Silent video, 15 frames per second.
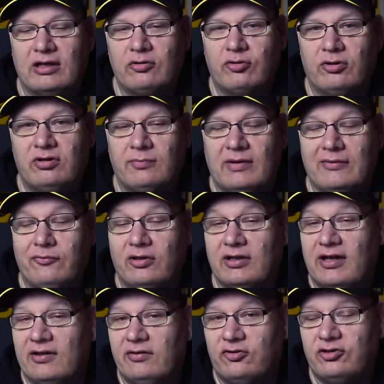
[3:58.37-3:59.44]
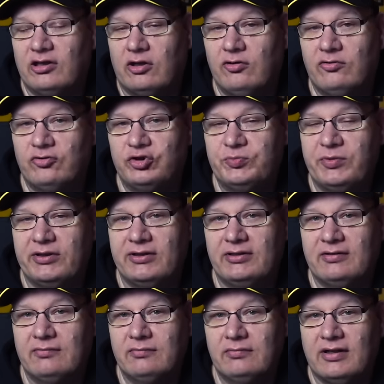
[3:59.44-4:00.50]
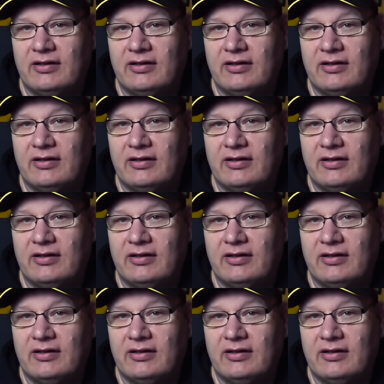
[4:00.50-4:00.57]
dann könnte man vor 30.000 spielen,